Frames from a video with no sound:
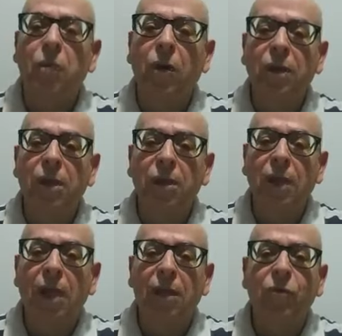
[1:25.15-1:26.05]
possa
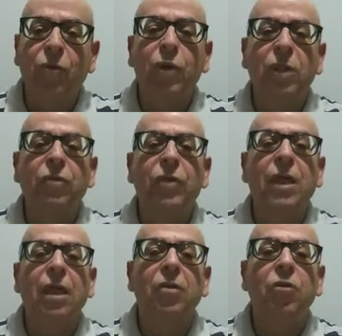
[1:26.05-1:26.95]
estar
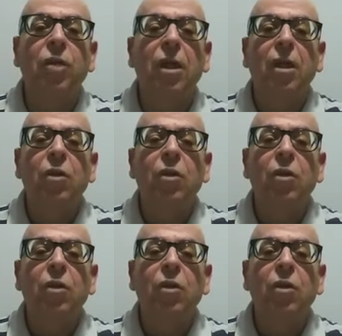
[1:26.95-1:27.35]
fluidificando